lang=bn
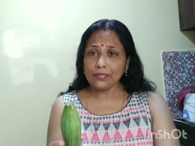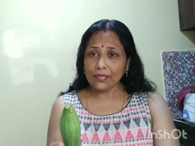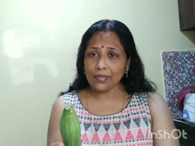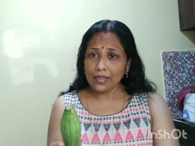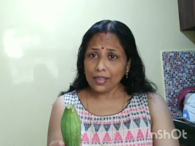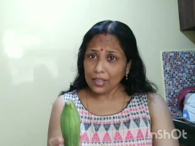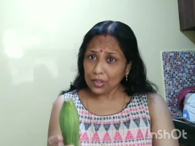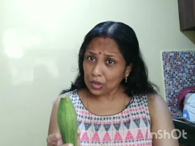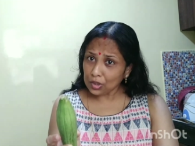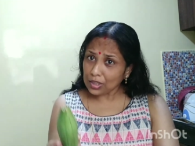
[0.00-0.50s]

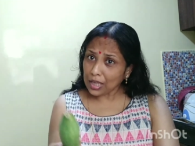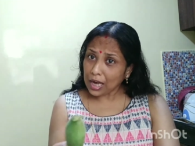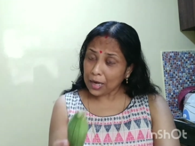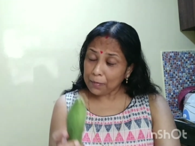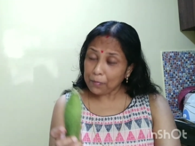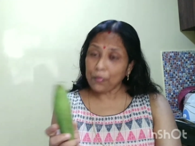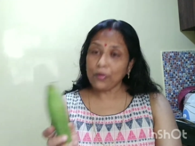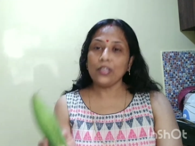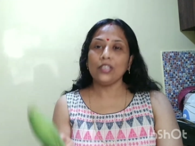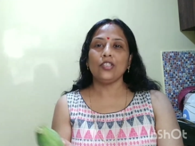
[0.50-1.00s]
কিন্তু
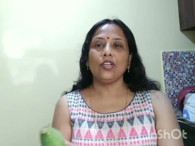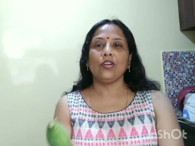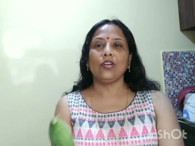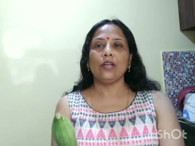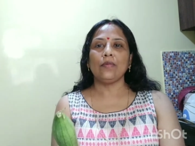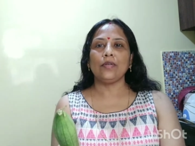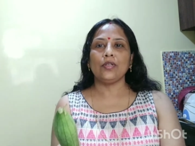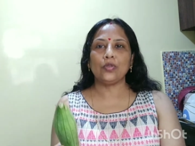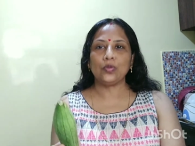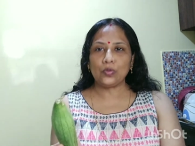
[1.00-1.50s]
তারপরে যখন
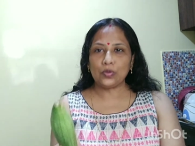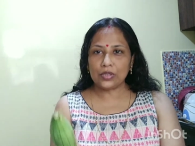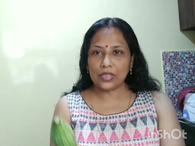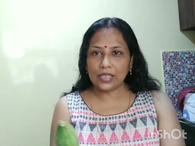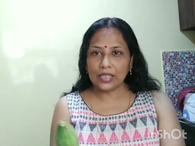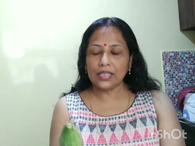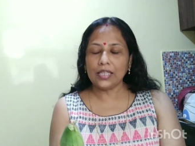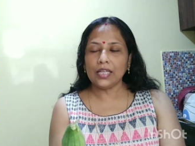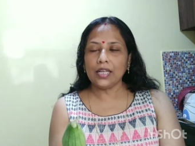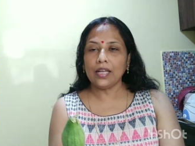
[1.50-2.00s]
আমি
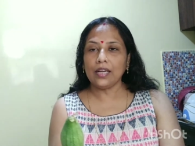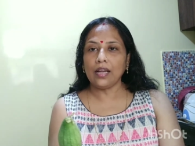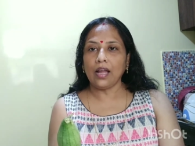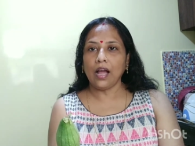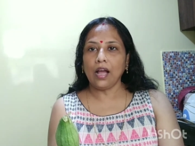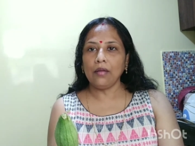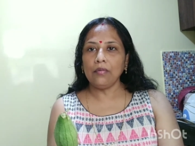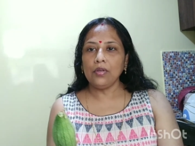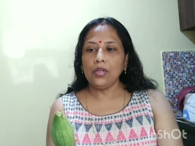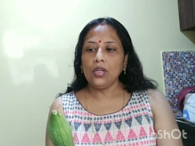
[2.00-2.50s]
গুজরাটে
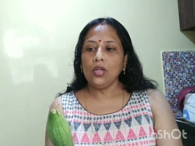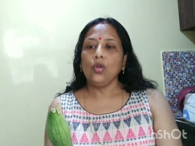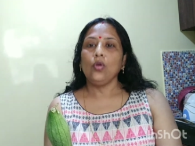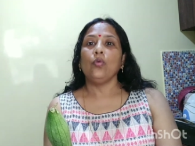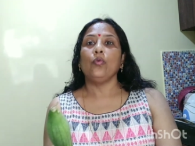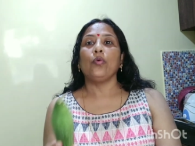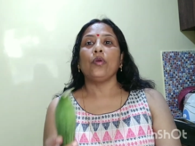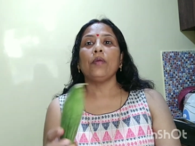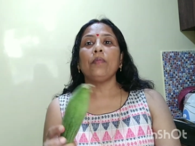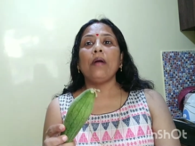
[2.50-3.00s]
গেলাম
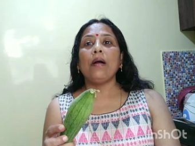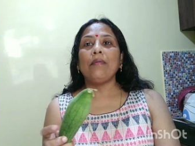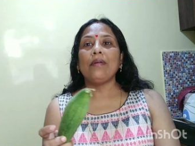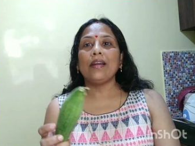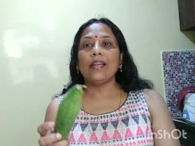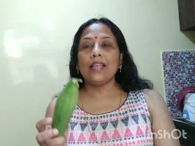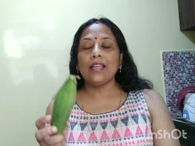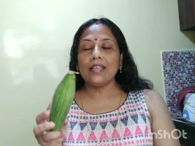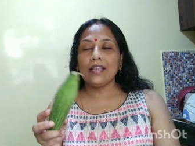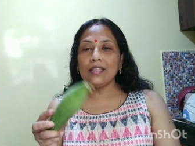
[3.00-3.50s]
ওরে
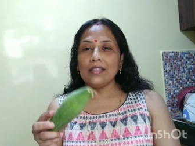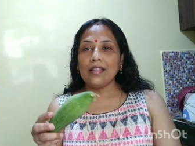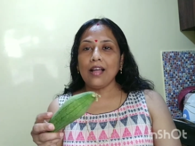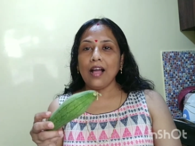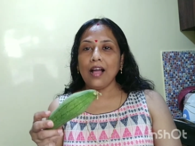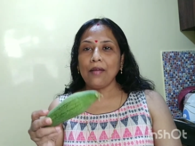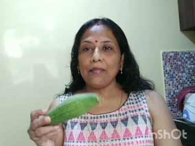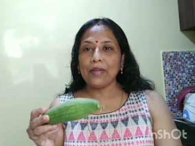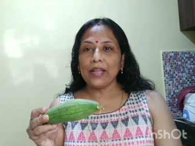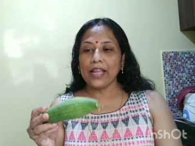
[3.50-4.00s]
বাবারে কি
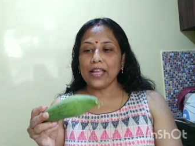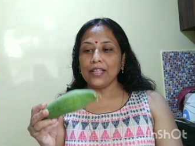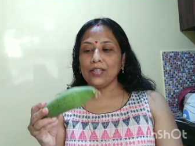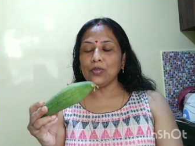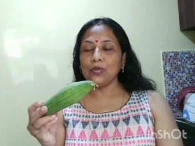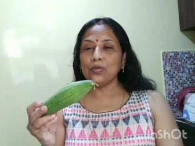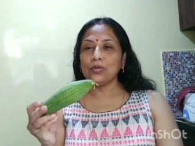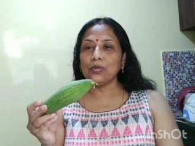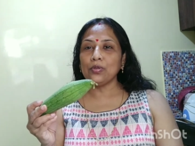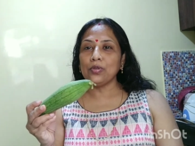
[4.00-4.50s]
দাম এই
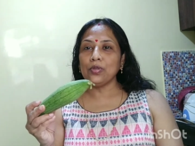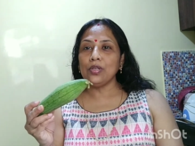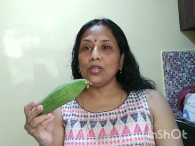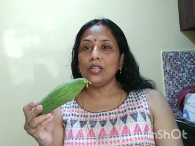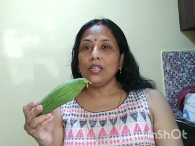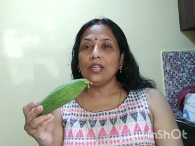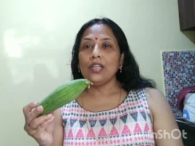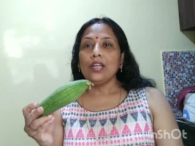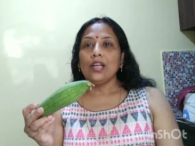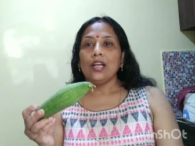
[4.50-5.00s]
ধুঁধুল
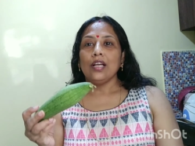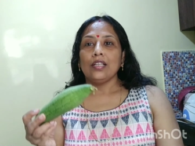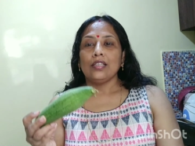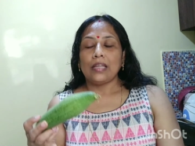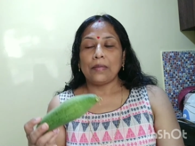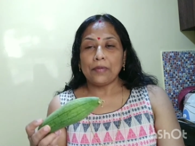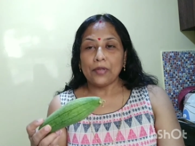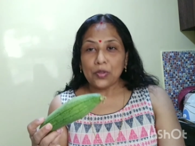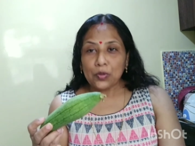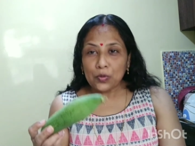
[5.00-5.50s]

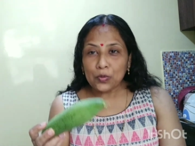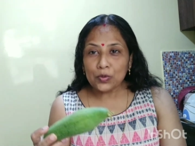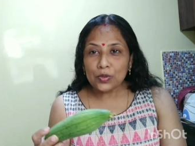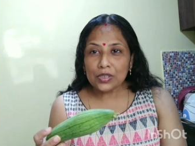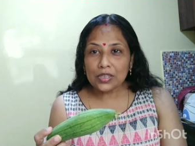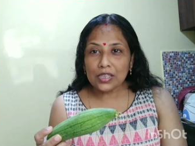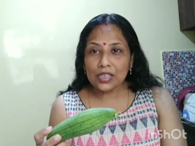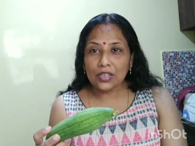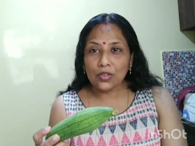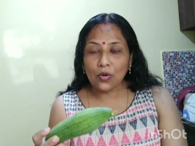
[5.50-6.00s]
তারপরে
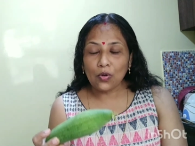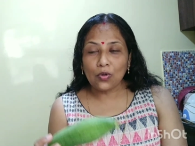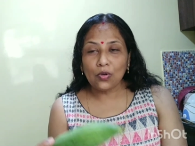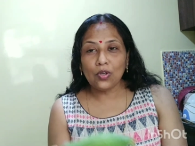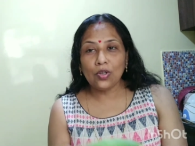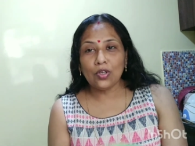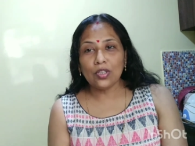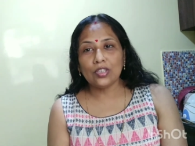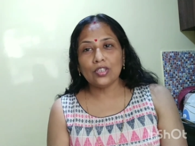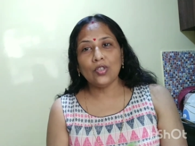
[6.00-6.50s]
কুন্দ্রি
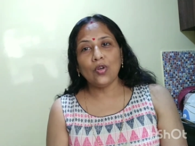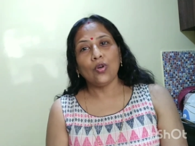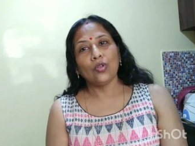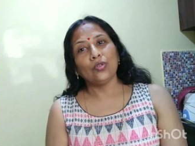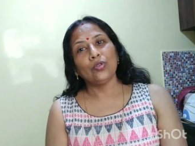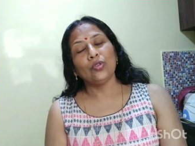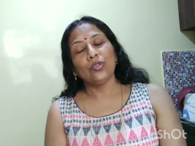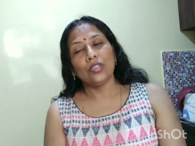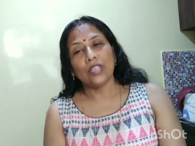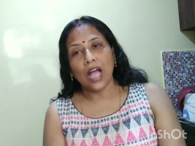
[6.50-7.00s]
ওগুলোর যে অত
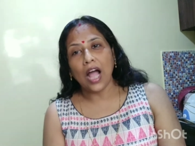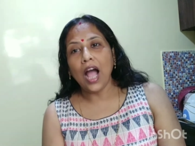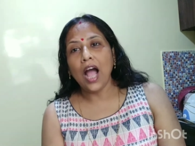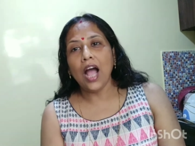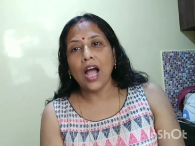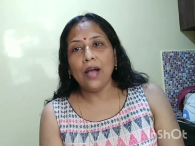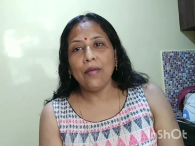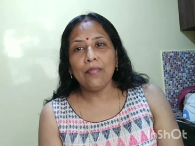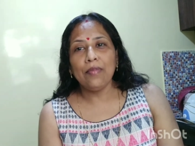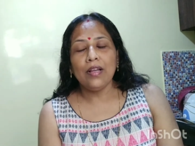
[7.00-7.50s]

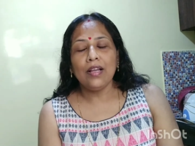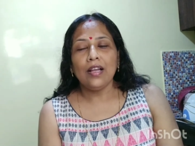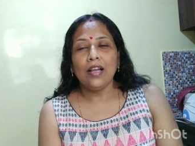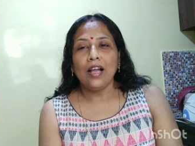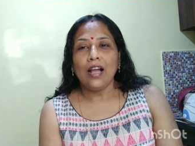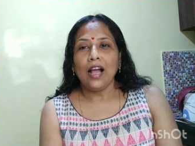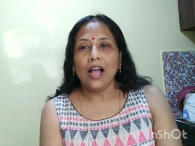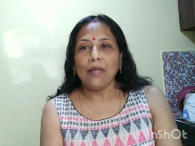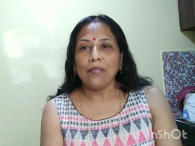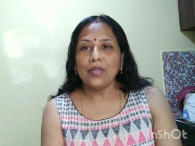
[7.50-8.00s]
দাম
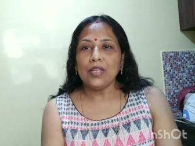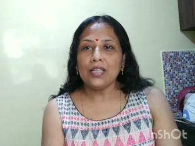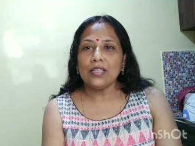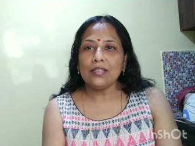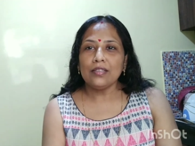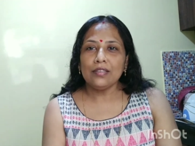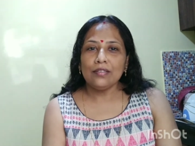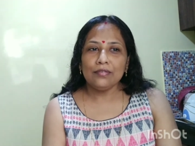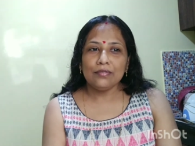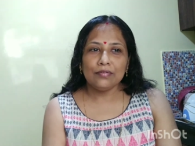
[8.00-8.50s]
আমি
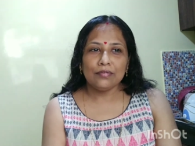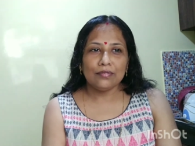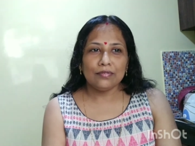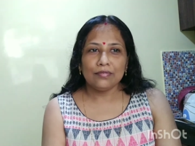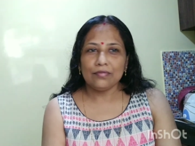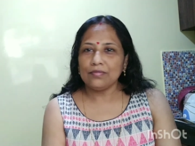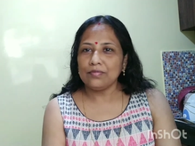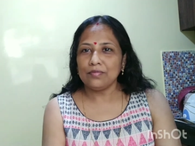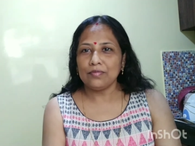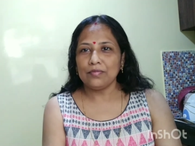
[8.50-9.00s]

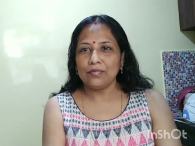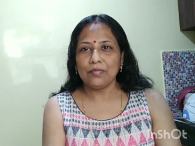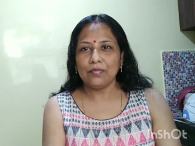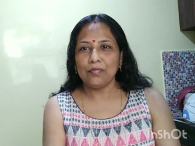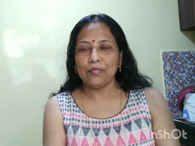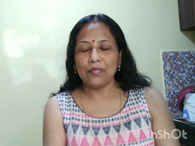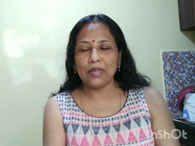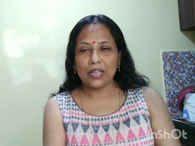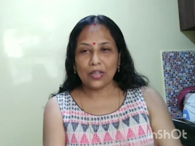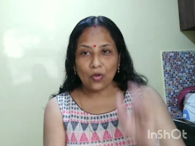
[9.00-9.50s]

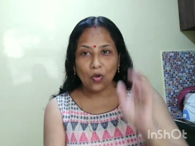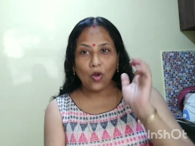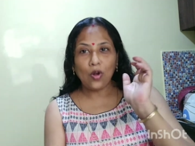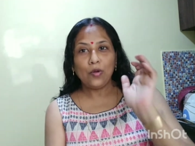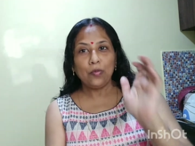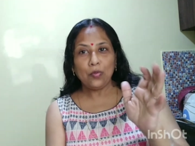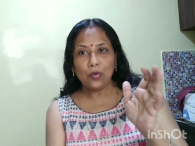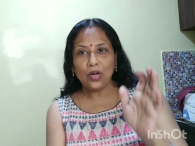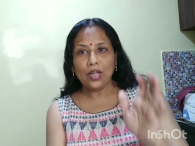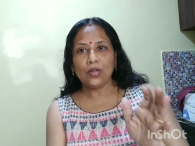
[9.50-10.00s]
মানে
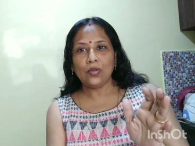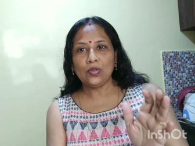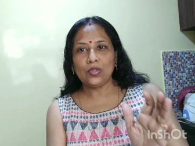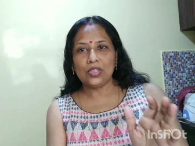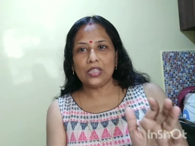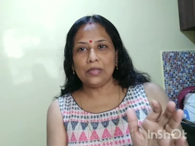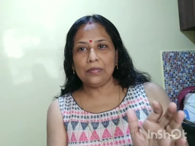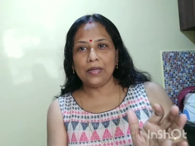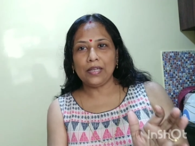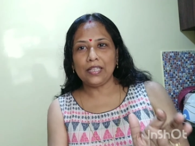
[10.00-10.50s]
কল্পনা
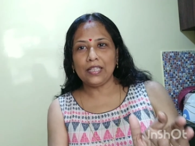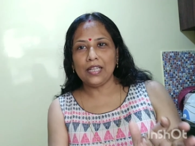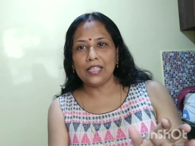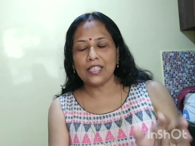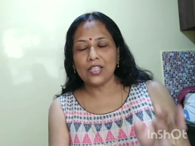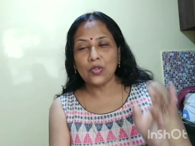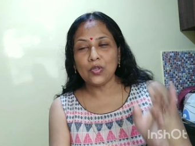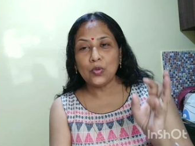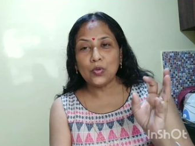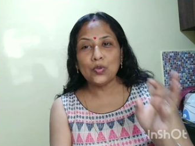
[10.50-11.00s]
করতে পারি না
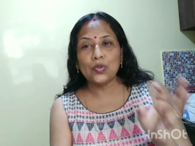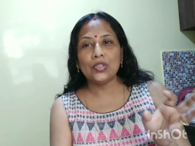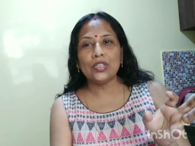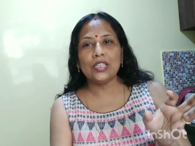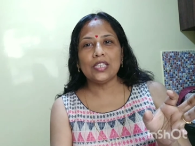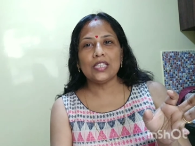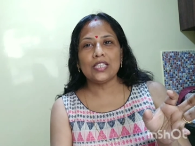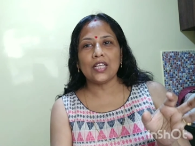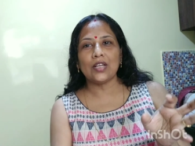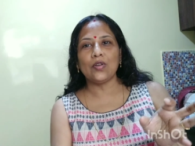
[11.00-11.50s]
যে কুন্দ্রি
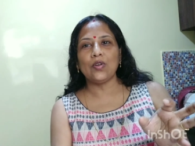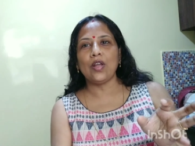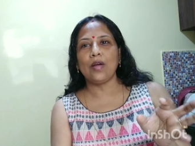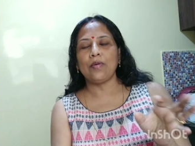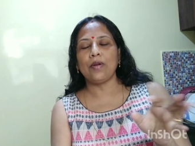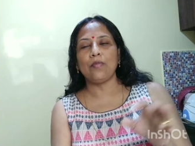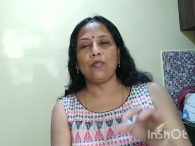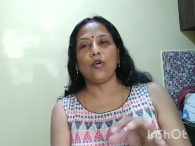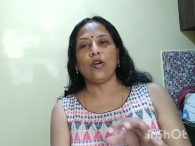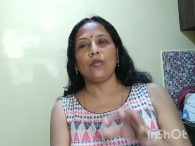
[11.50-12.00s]
যেগুলো
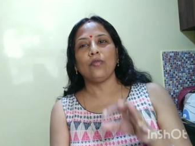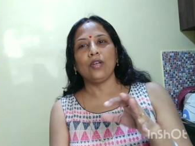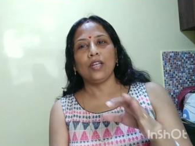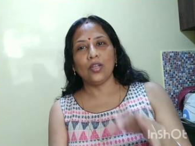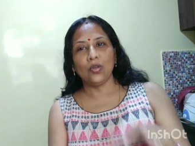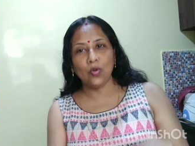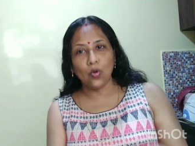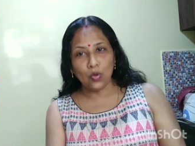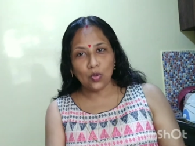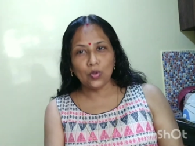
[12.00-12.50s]
আমার বড় বলে
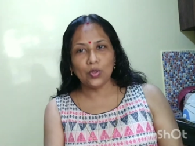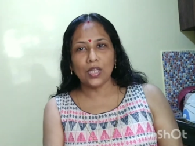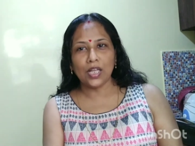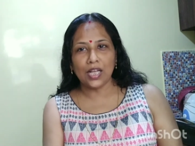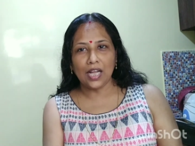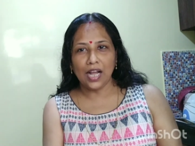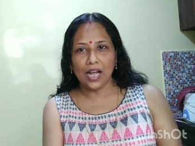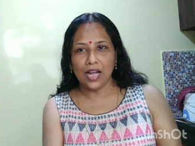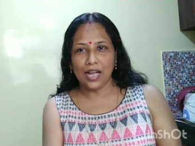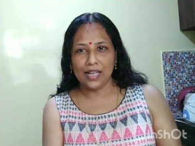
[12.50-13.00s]
গরুতে
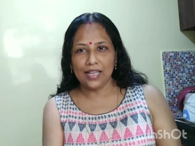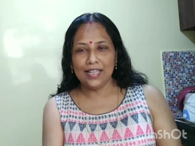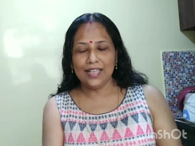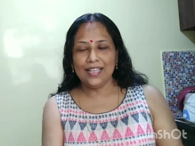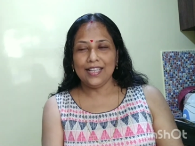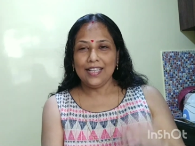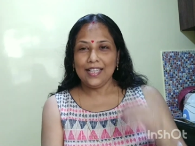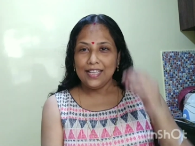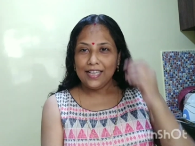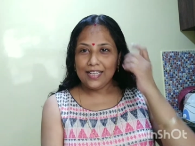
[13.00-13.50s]
খায়
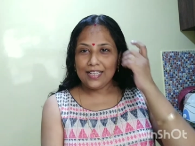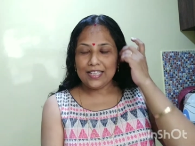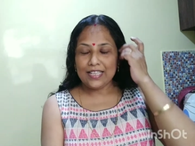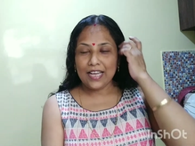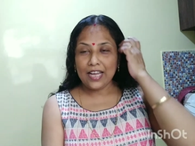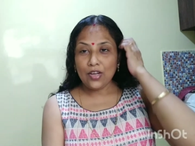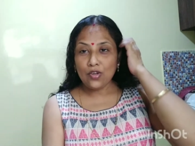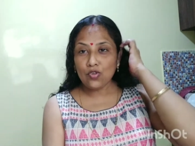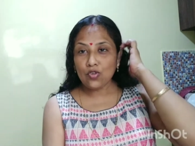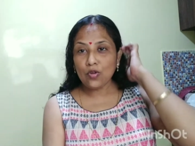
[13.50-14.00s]

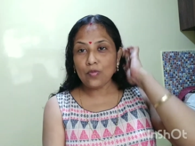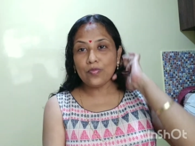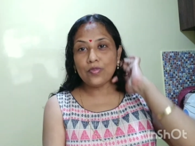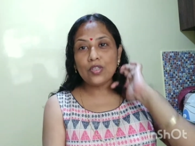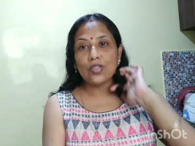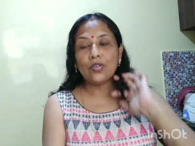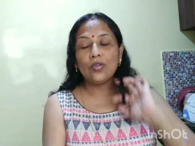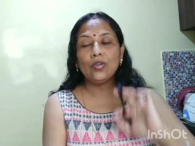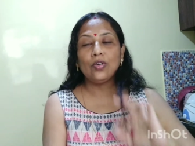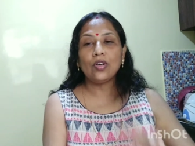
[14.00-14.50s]
সেই
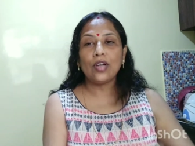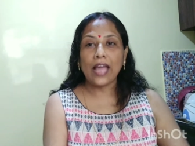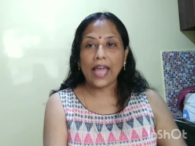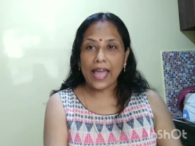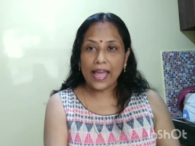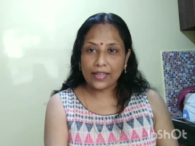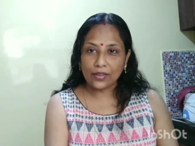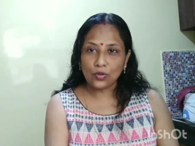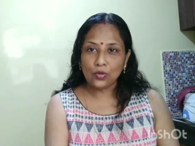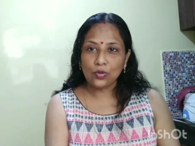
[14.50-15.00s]
সবজিগুলোর এত